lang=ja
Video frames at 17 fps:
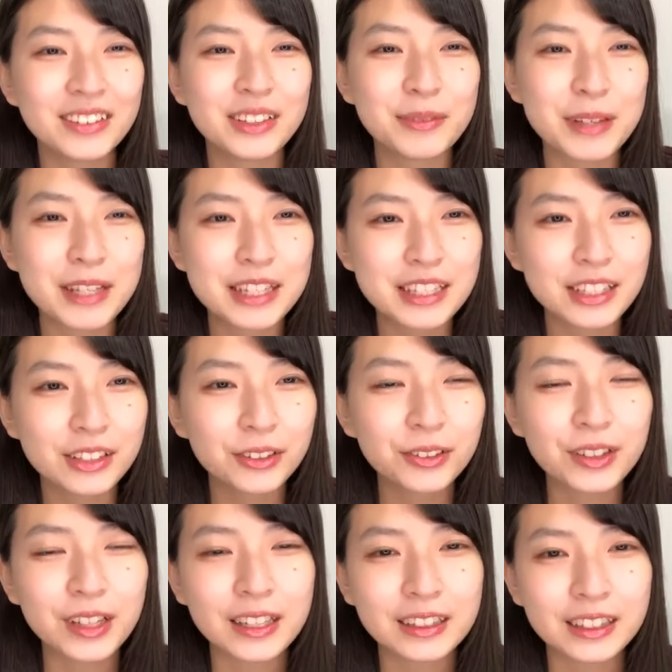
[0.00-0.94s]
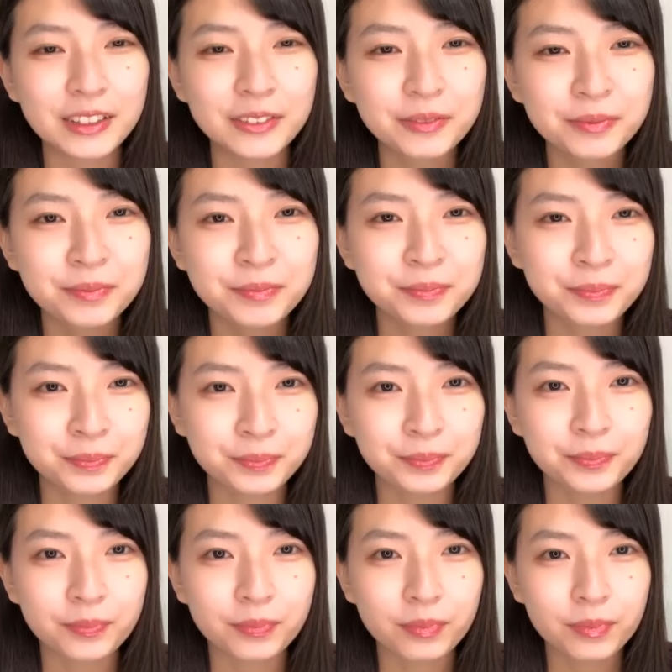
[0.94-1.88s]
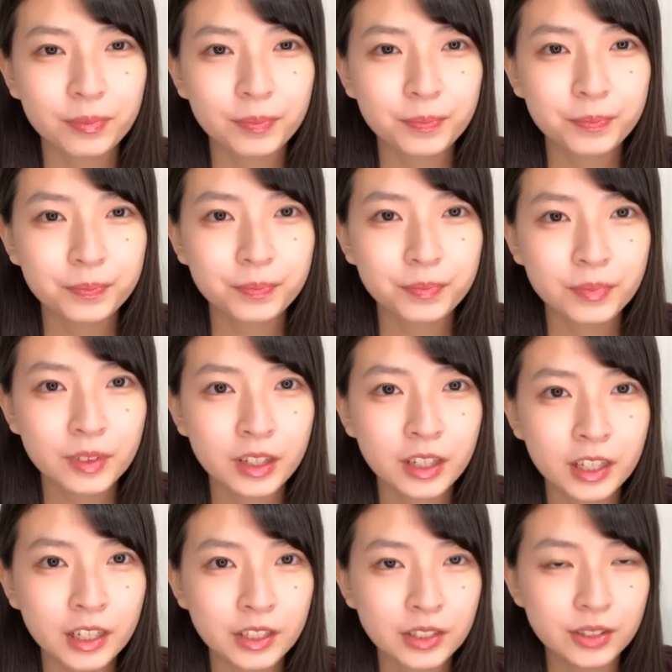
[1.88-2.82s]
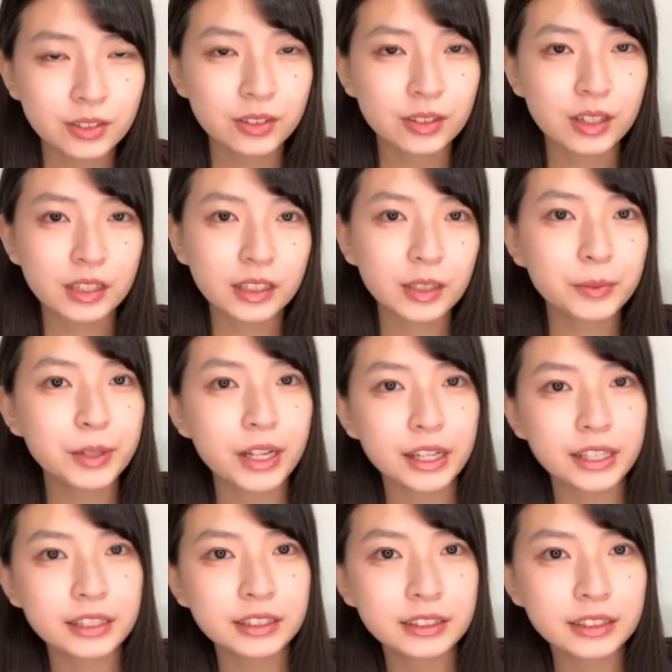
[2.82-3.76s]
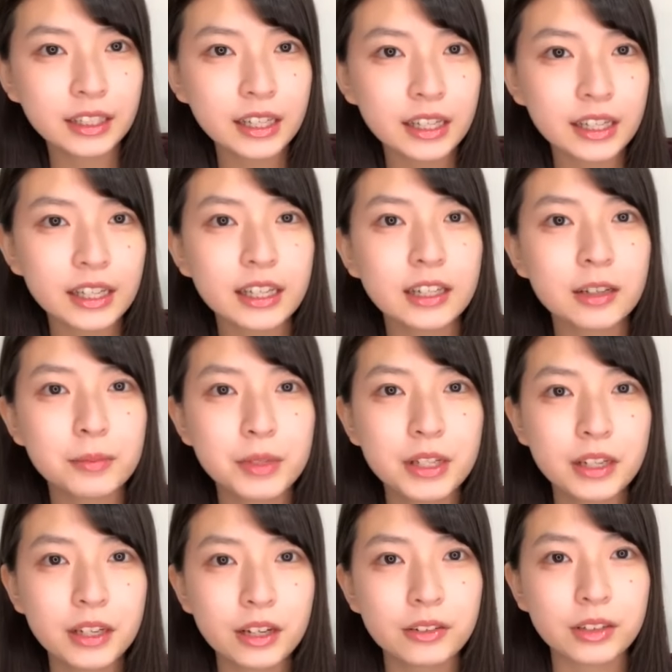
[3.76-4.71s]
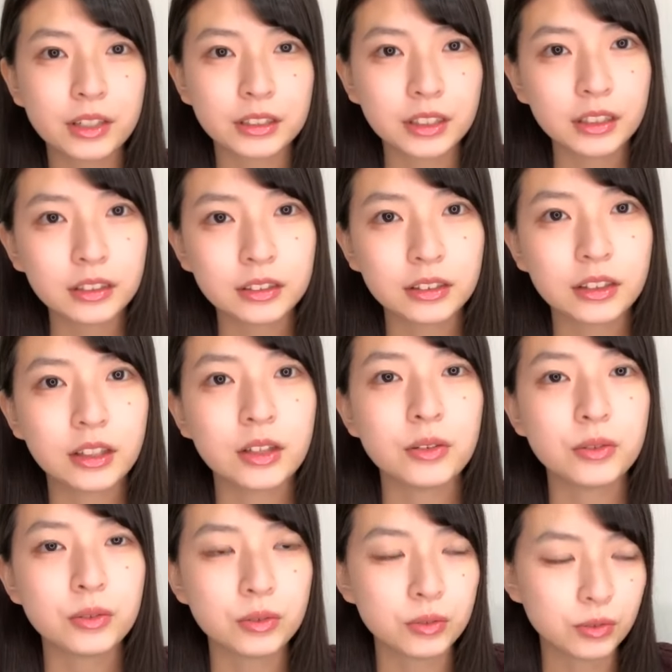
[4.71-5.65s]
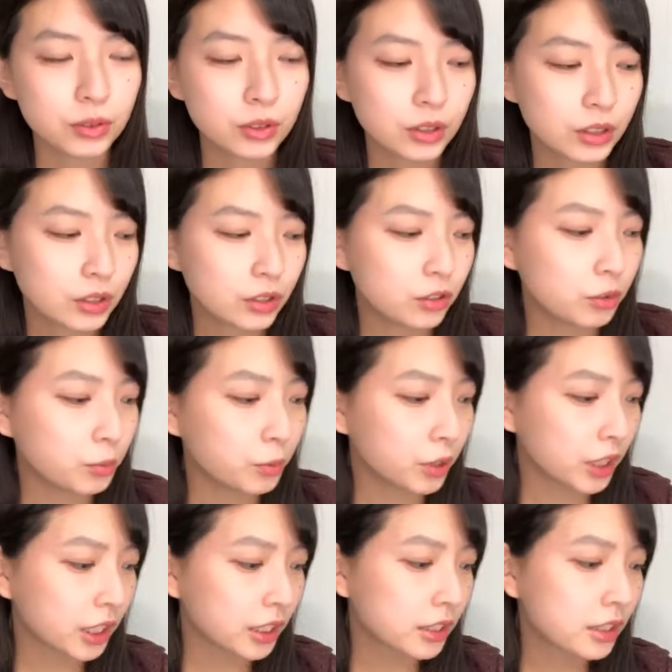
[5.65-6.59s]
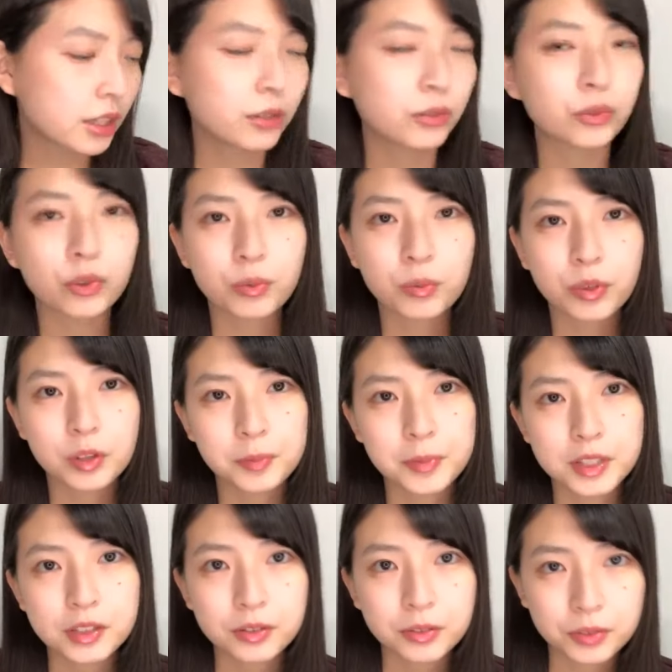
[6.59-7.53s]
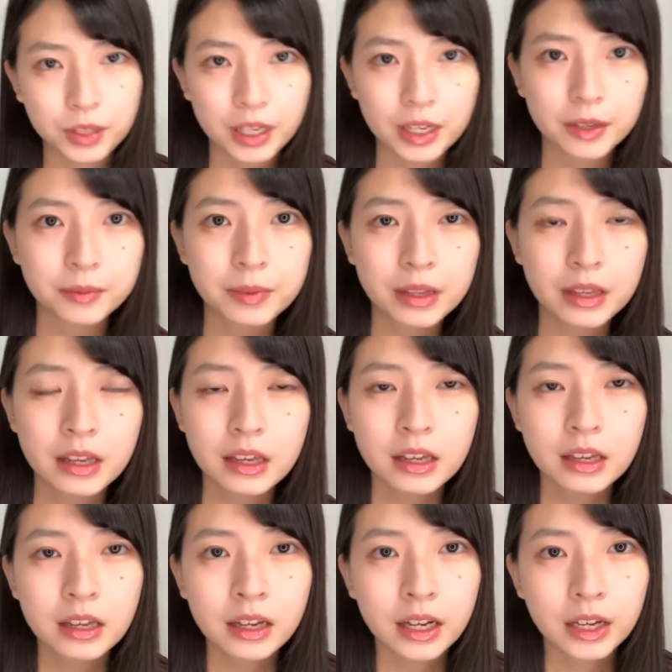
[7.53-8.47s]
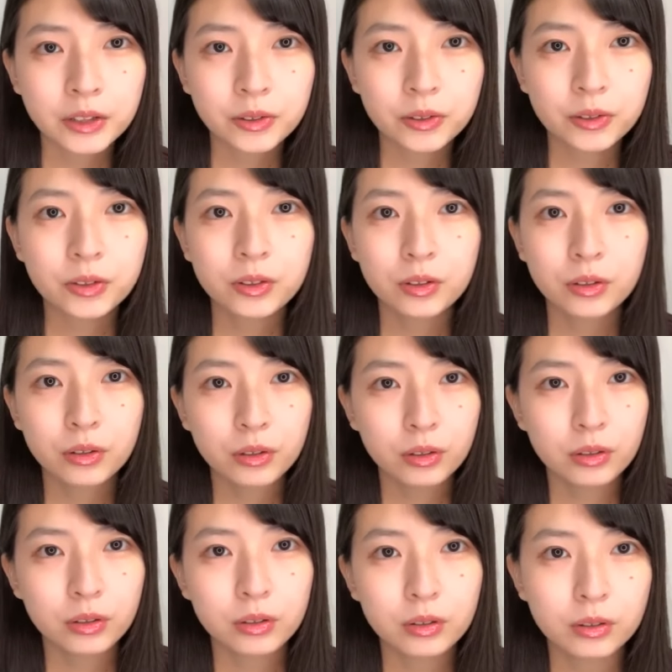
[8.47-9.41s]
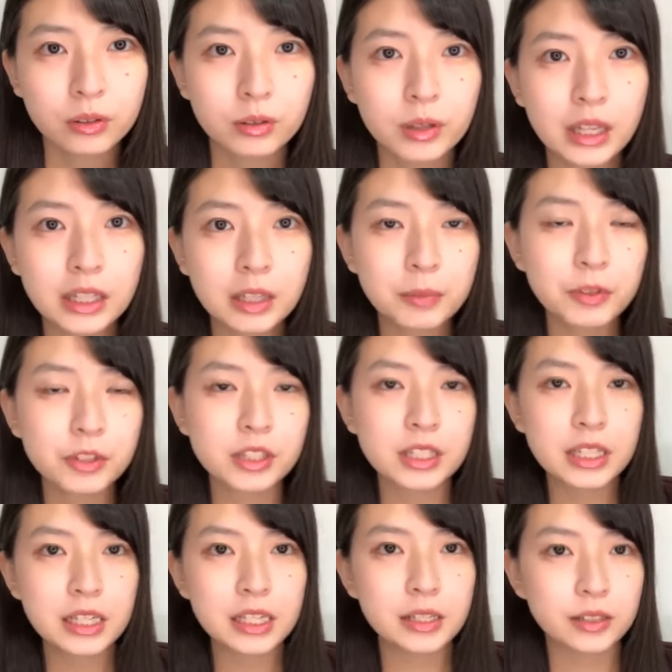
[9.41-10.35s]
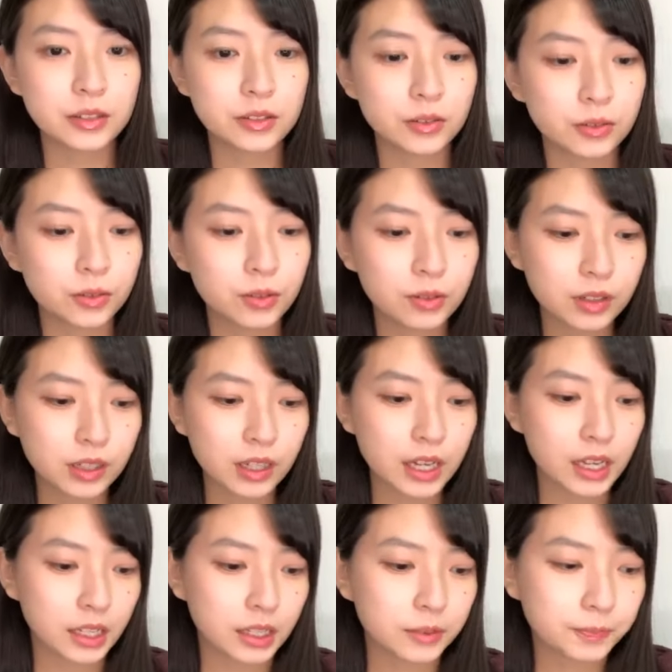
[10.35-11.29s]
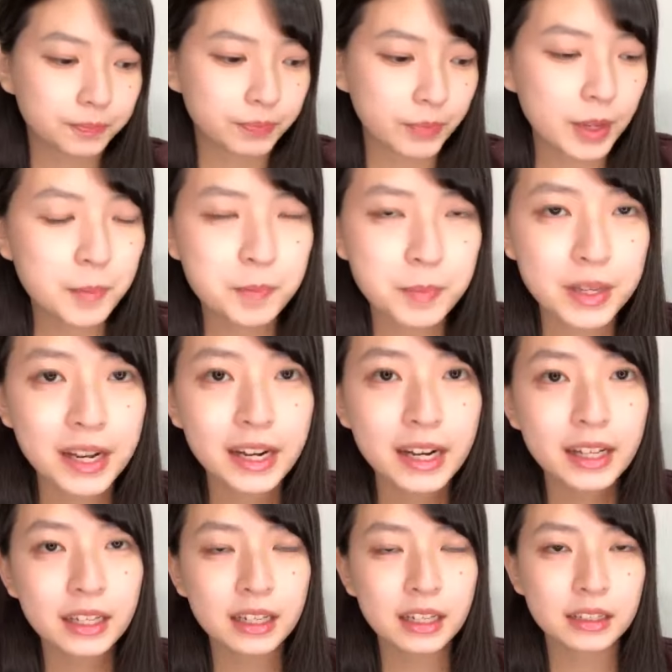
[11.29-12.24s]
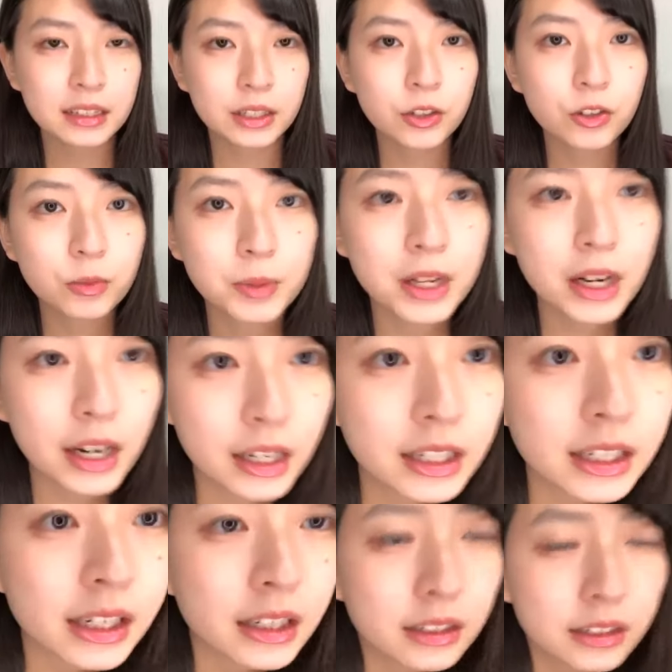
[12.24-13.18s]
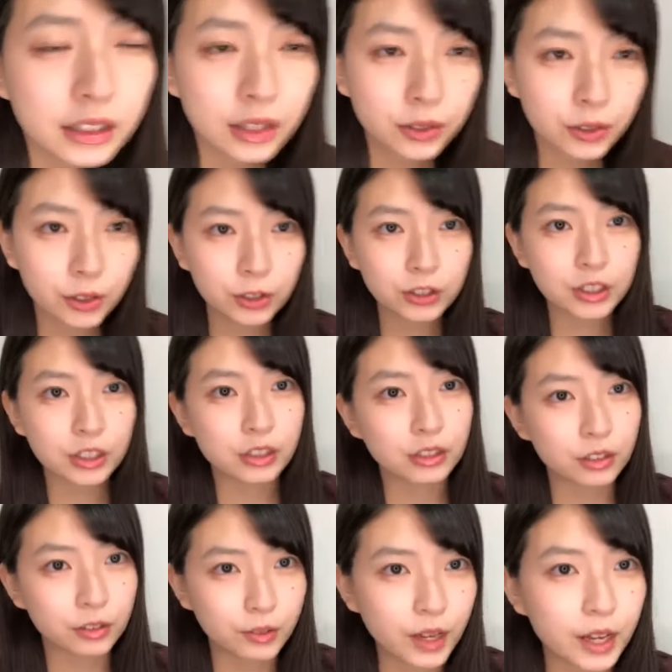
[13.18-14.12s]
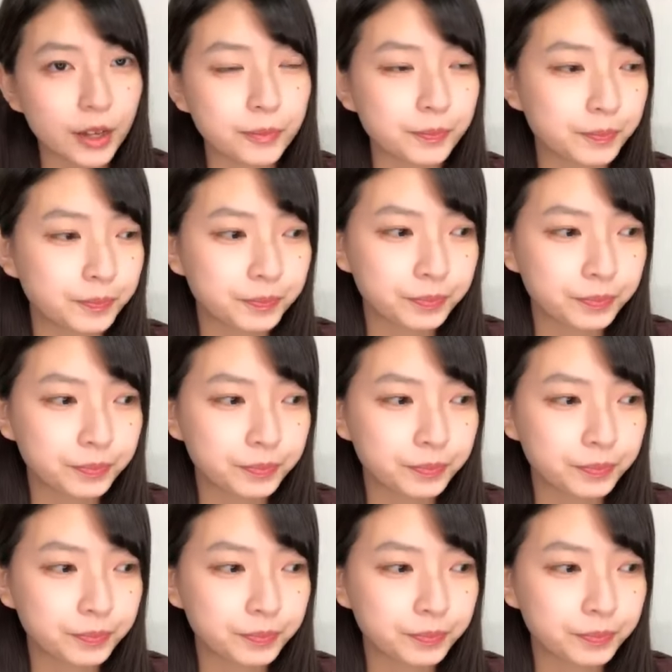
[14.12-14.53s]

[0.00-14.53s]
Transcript: 待ってめっちゃ喉鳴ったうんそう多分明日映画見られる方っていうのもいらっしゃると思いますのであのー、あでもしその今回ね見られなかった今日見られなかったよって方は